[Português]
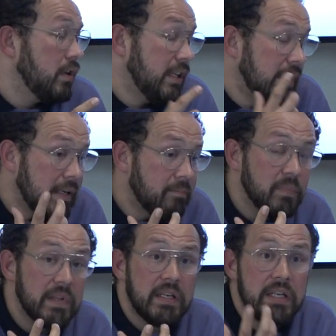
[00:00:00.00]
E,
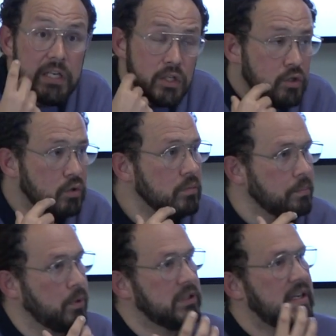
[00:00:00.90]
e isso
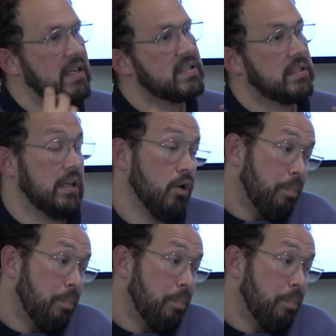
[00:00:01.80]
poderia ser,